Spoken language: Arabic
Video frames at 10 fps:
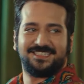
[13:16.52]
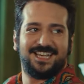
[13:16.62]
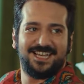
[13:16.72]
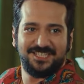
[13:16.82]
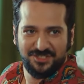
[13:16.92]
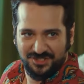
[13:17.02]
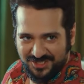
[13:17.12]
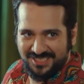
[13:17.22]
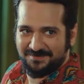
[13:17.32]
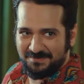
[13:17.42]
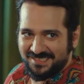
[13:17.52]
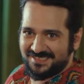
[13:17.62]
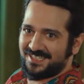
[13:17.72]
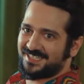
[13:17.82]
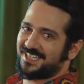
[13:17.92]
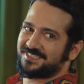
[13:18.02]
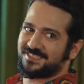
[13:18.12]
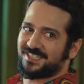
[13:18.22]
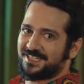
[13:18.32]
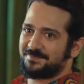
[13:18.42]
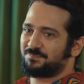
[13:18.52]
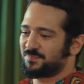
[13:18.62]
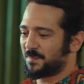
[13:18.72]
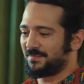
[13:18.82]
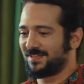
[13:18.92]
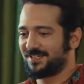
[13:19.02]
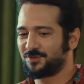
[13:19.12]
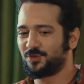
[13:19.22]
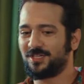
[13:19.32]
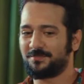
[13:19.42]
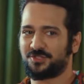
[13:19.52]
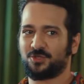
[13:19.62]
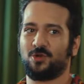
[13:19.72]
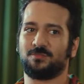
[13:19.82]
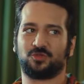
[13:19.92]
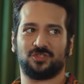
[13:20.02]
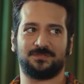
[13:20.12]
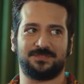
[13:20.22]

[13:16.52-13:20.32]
هلا الاكيد ان الاثنين ما راحوا بشغل ممكن يكون صاير